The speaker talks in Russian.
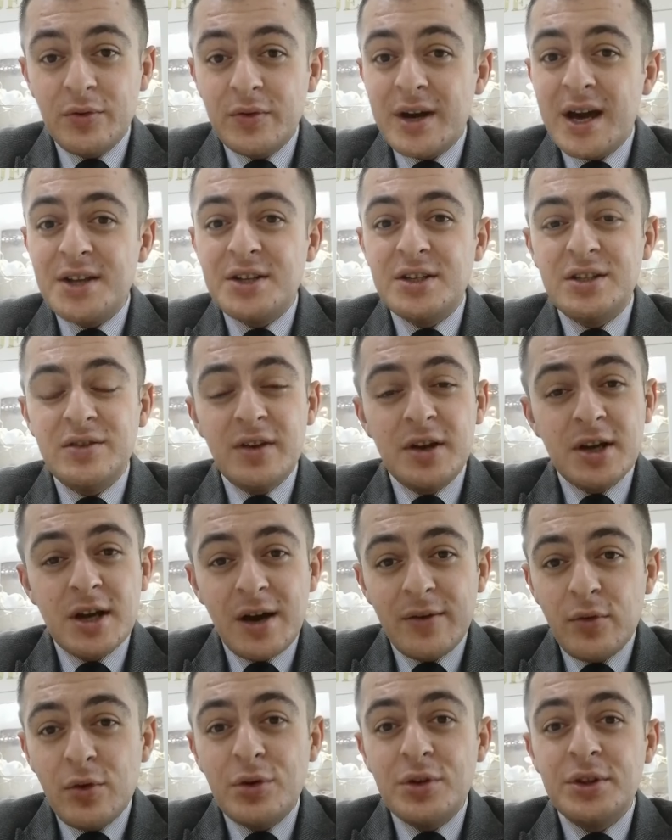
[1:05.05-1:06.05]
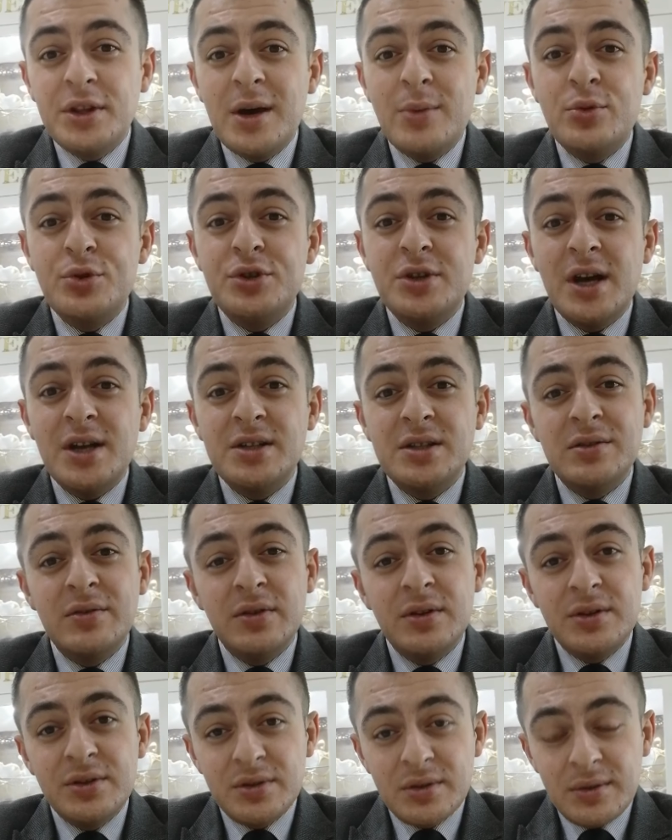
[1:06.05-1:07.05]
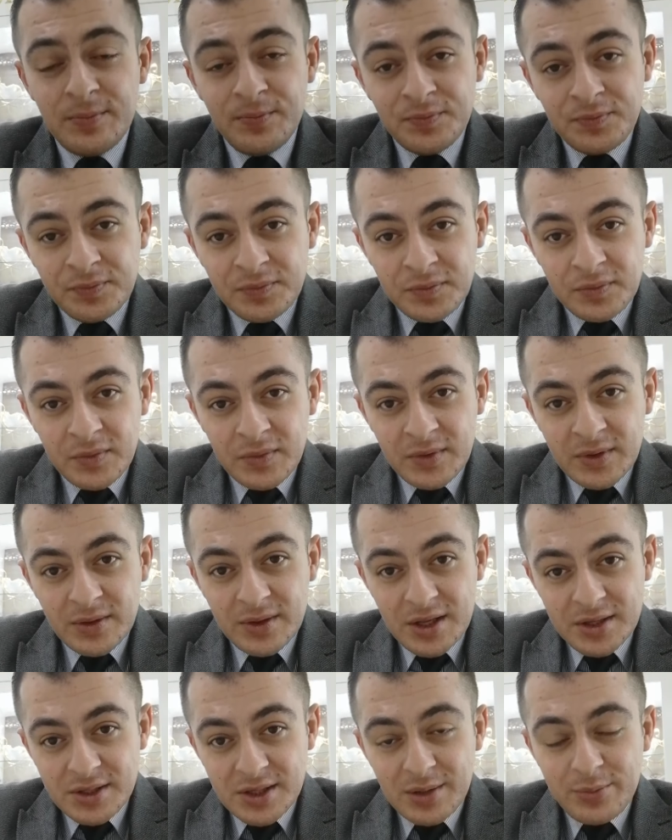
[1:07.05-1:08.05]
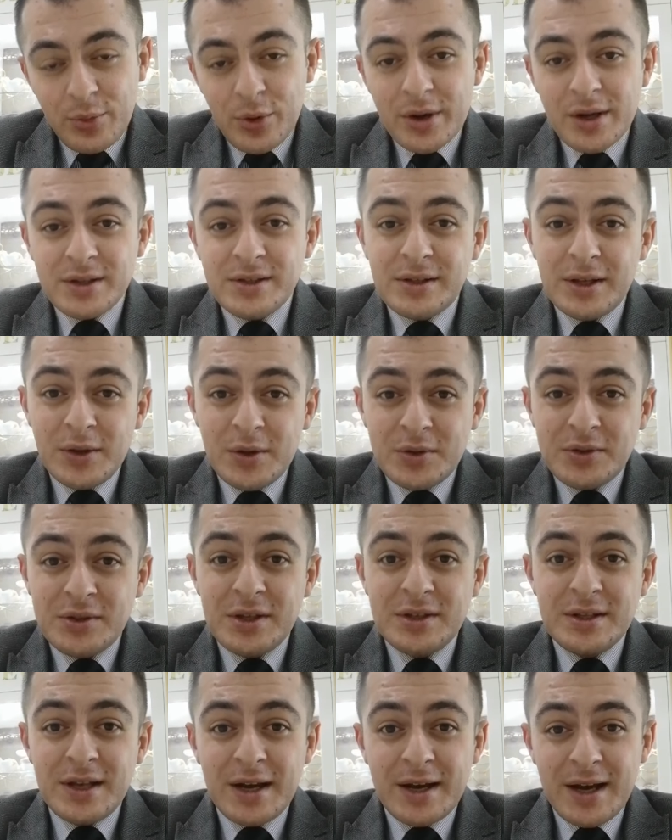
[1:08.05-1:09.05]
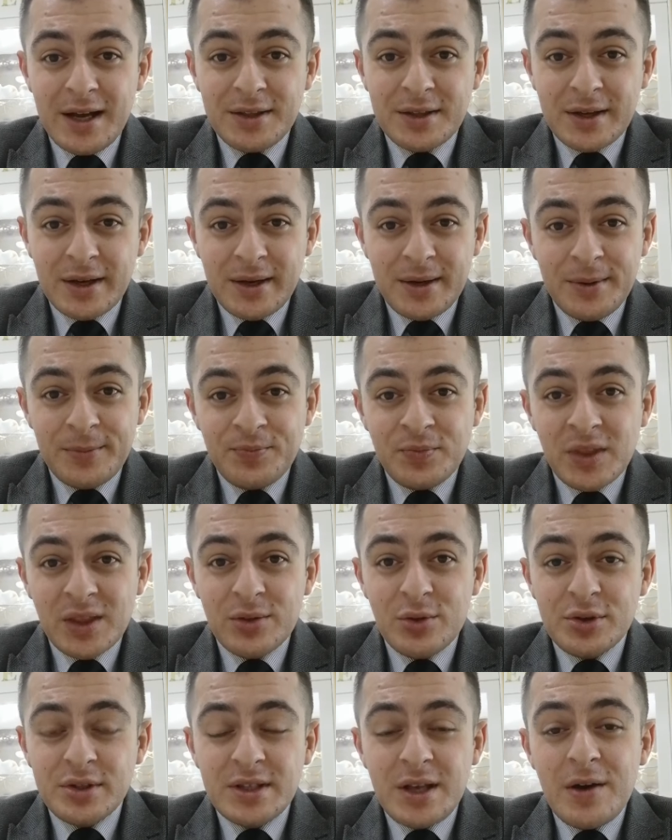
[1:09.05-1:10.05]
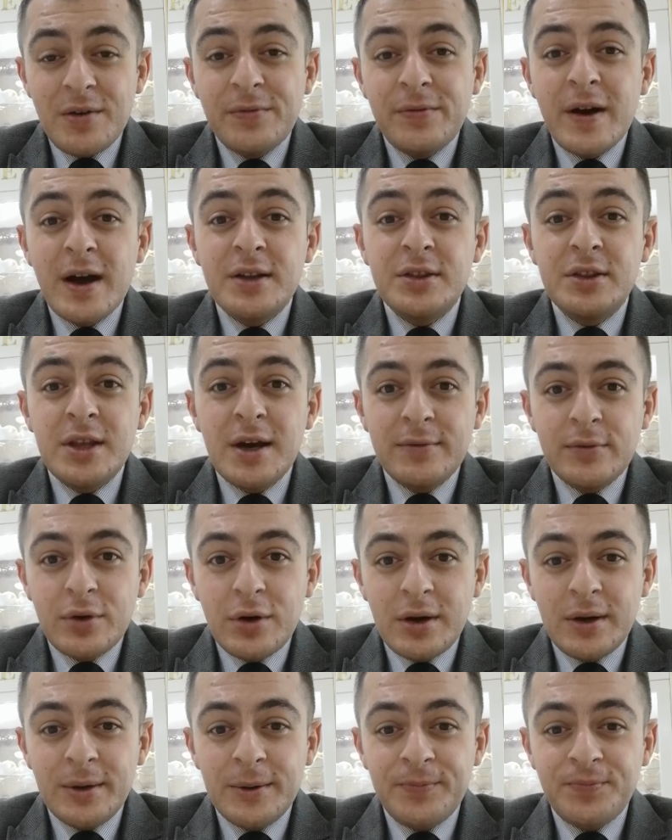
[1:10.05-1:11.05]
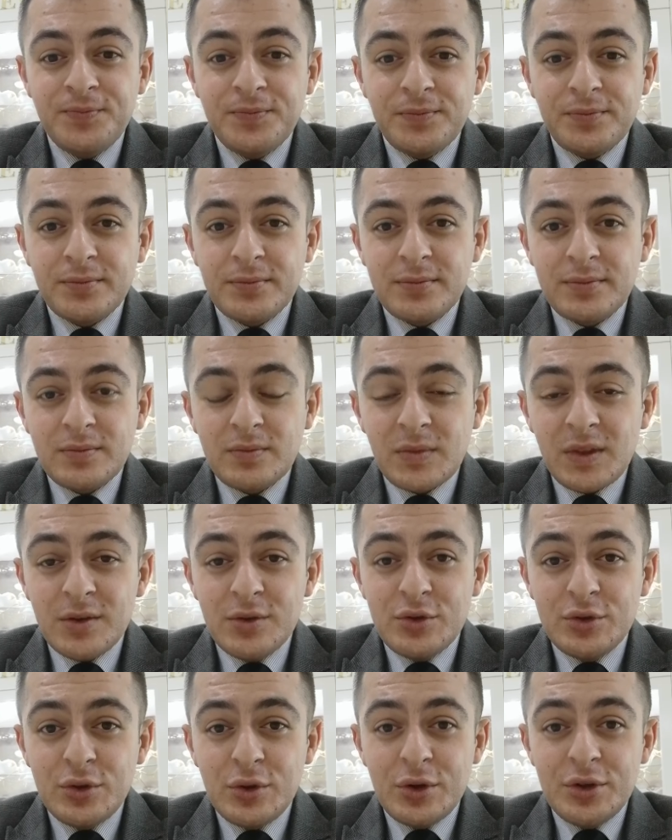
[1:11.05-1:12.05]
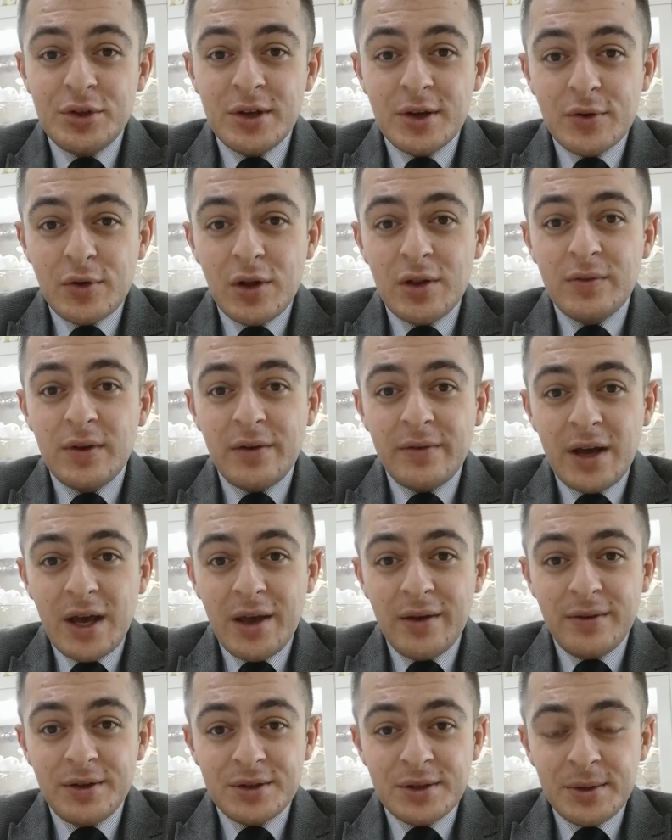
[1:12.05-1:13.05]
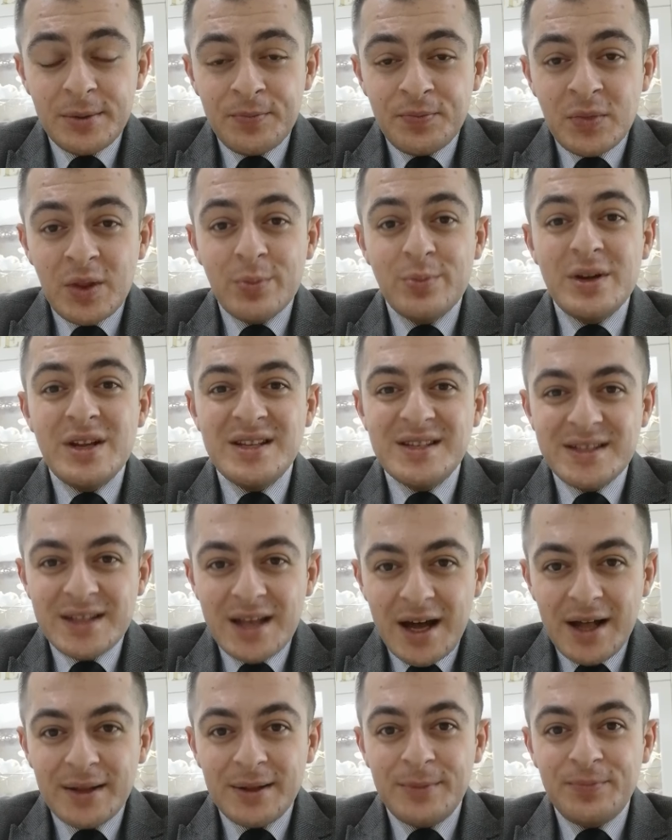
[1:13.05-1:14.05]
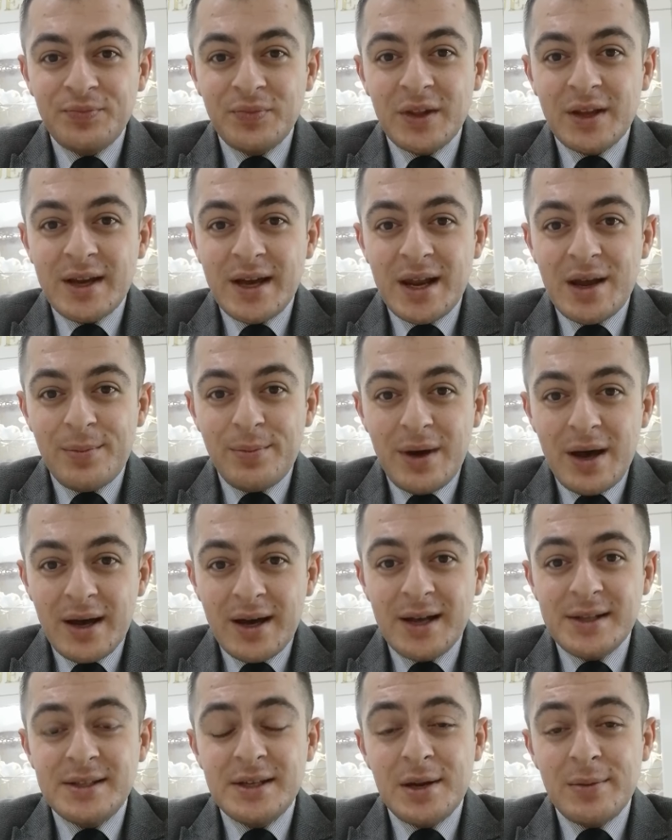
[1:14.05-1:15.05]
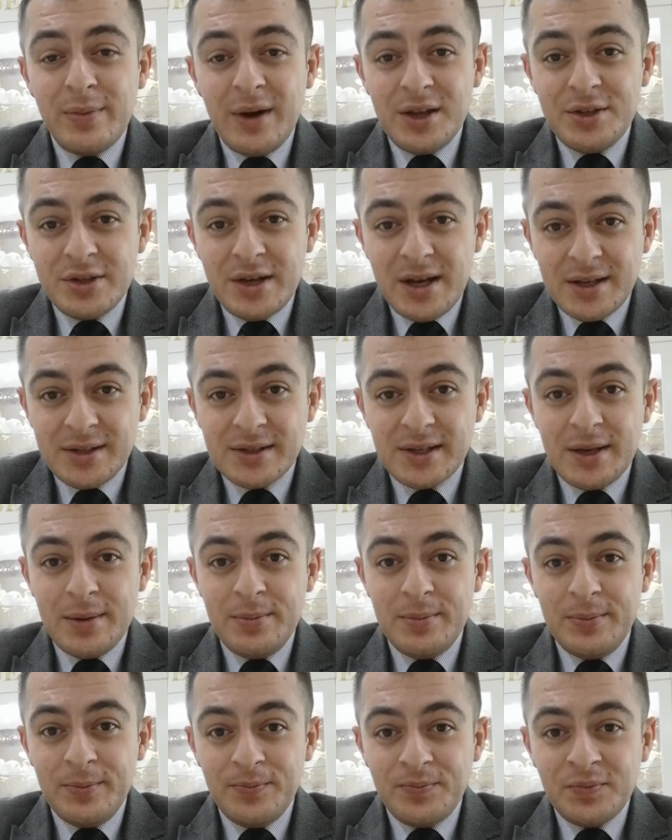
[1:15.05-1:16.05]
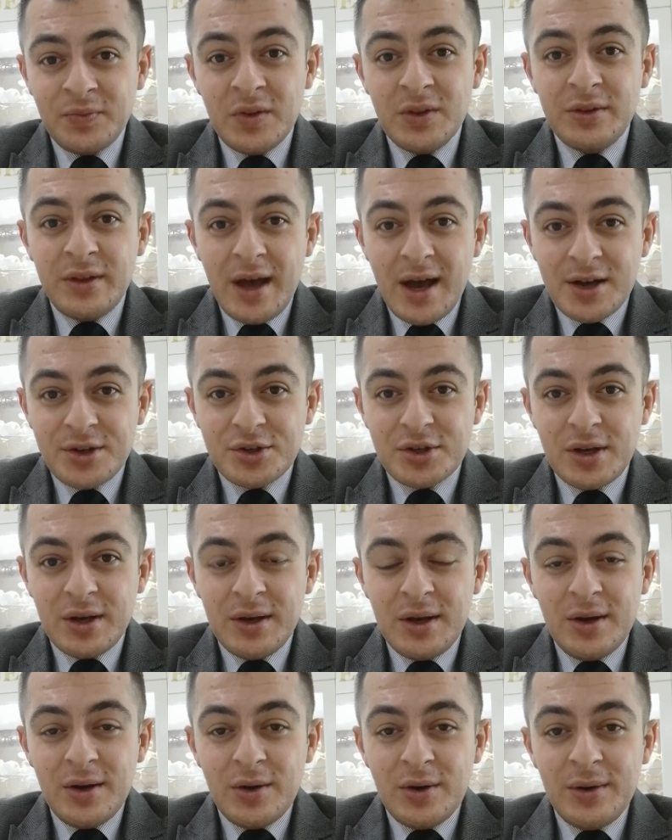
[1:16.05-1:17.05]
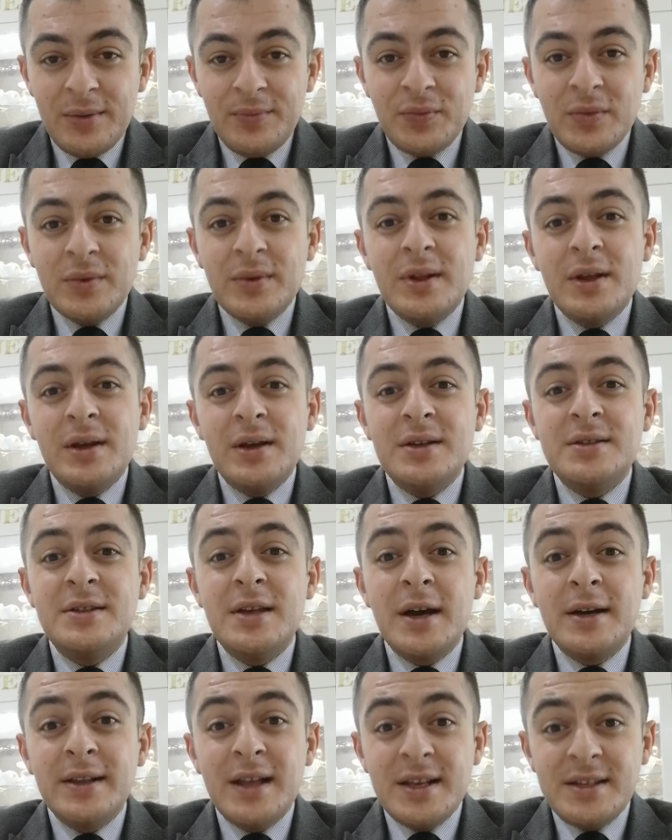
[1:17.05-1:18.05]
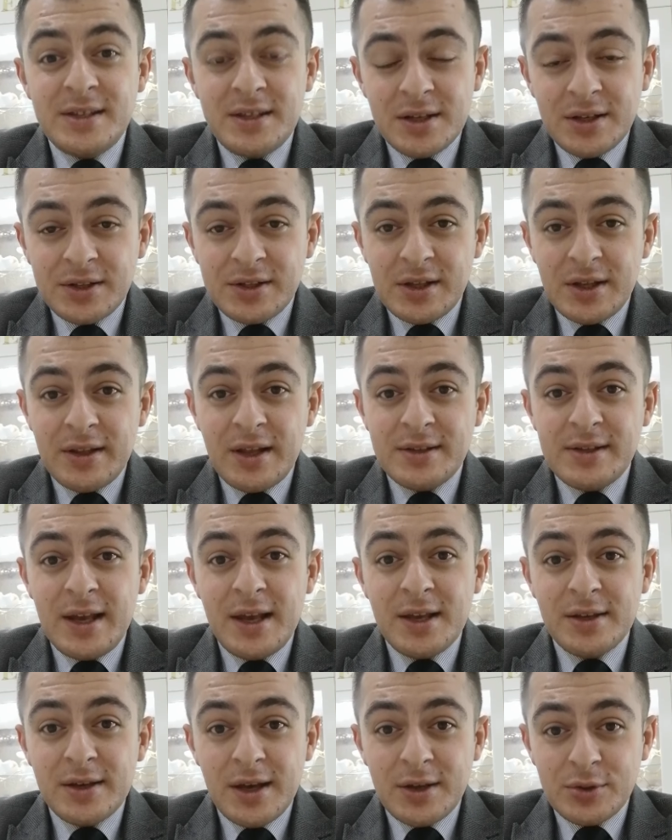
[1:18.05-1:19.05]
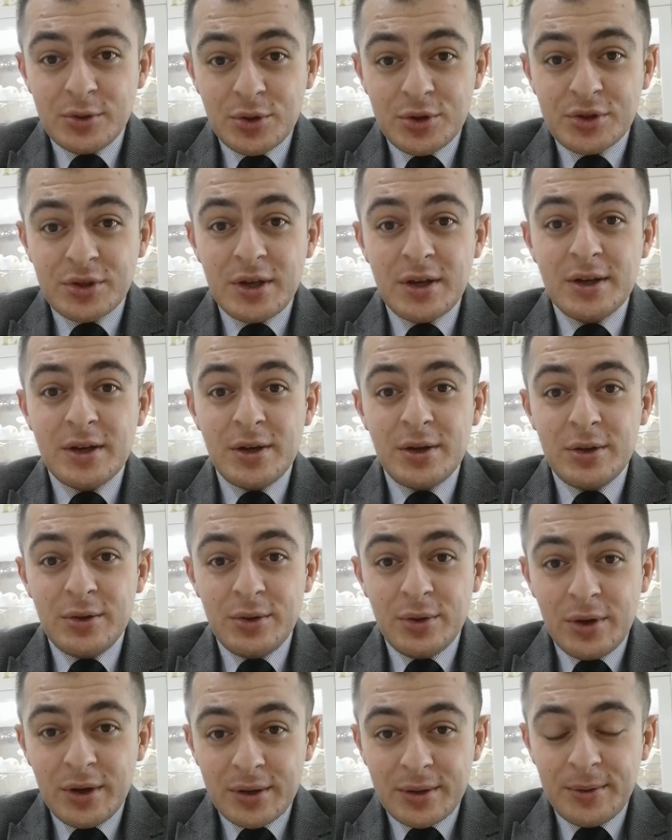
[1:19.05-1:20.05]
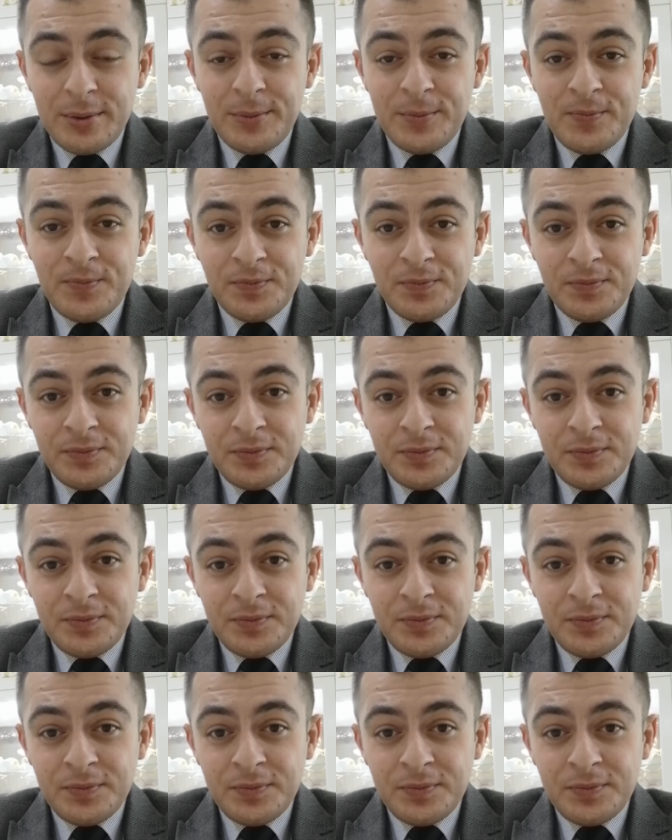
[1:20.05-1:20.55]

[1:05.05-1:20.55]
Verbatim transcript: Но в качестве кого он там участвовал, до сих пор остается загадкой. Но сам факт того, что Никол Ваваевич – признал Карабах азербайджанским, также э, согласился на Зенгезурский коридор,